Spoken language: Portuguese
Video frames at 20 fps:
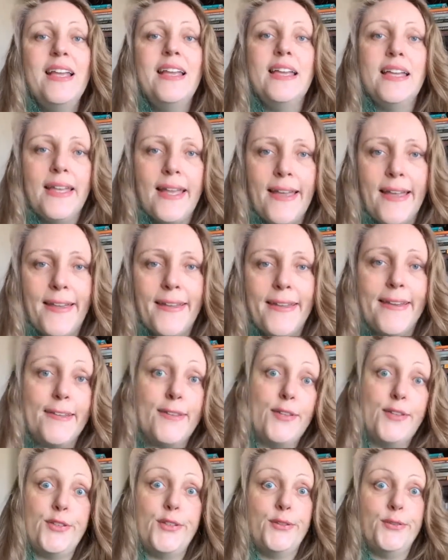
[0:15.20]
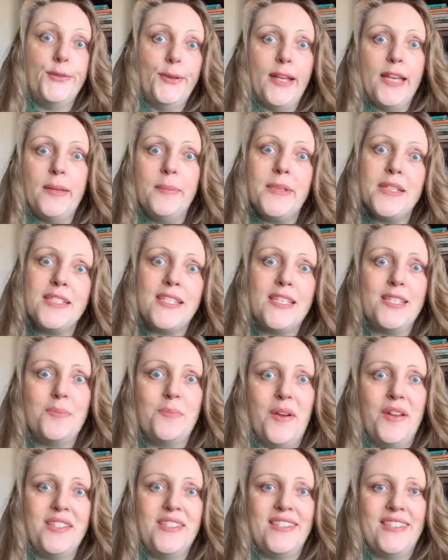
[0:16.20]
É, e a gente não lembra as
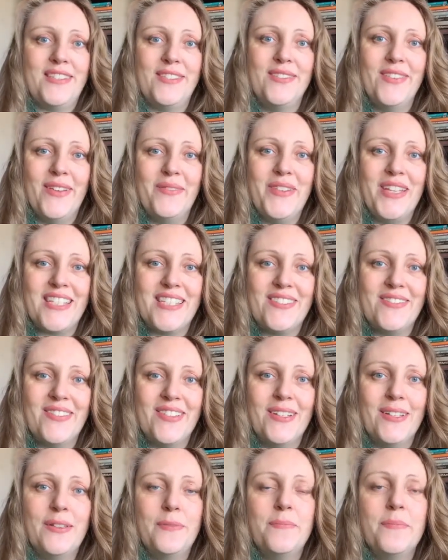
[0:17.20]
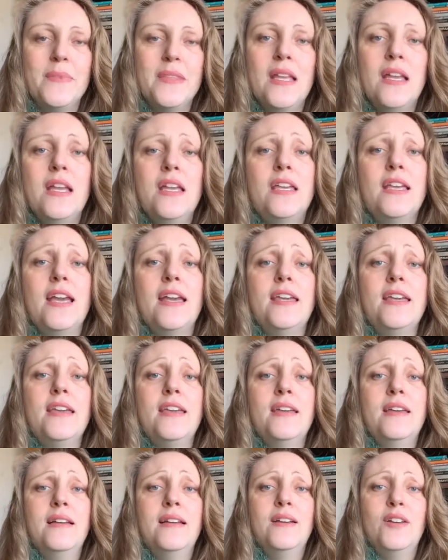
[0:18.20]
respostas, não é mesmo? E aí,
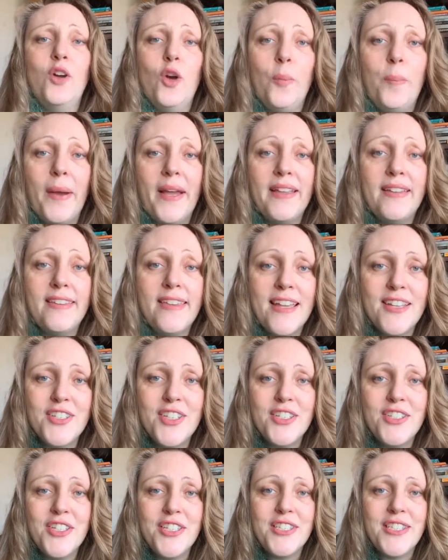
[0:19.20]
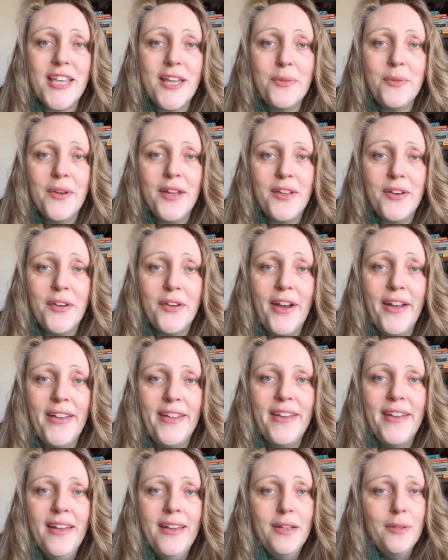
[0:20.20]
o pai deixa de ser um herói
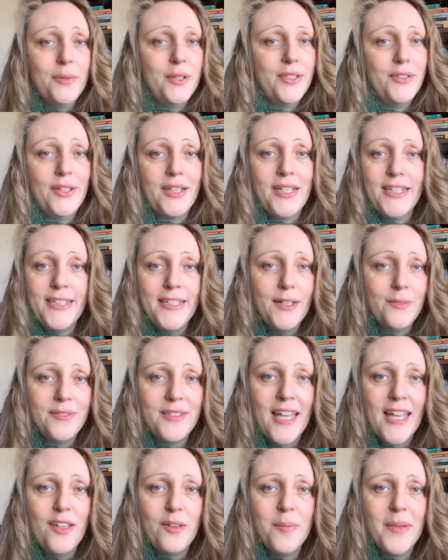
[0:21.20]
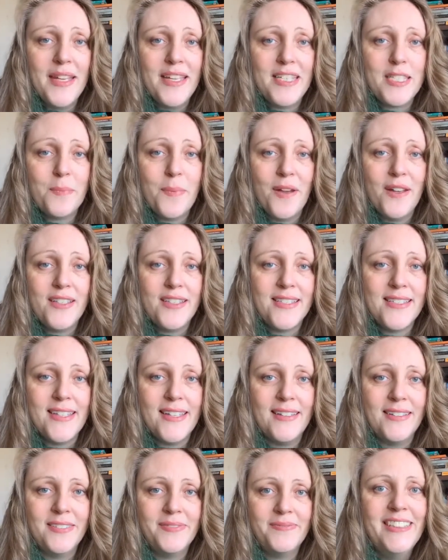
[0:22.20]
quando ele não tem uma
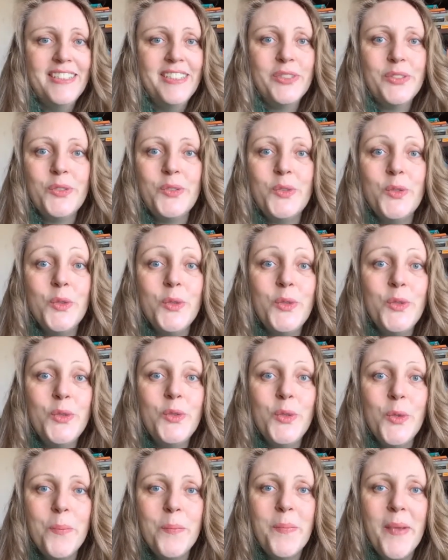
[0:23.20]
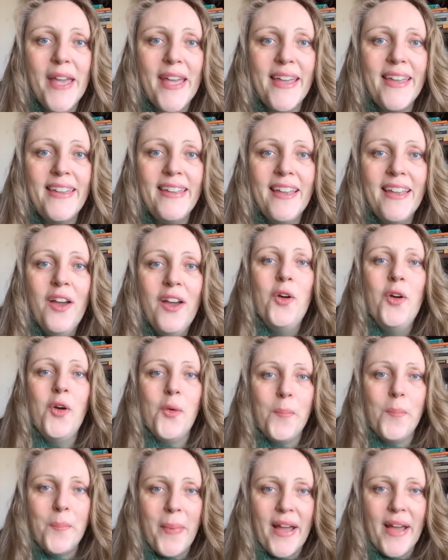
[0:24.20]
resposta? Tudo bem o
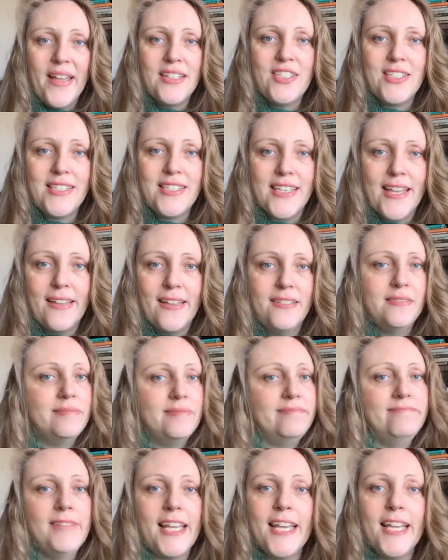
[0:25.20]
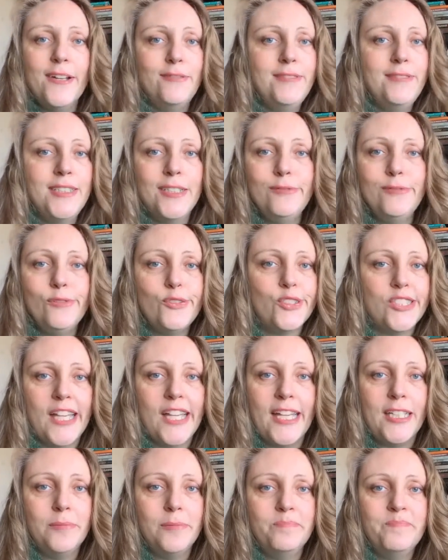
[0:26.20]
pai dizer: Eu não sei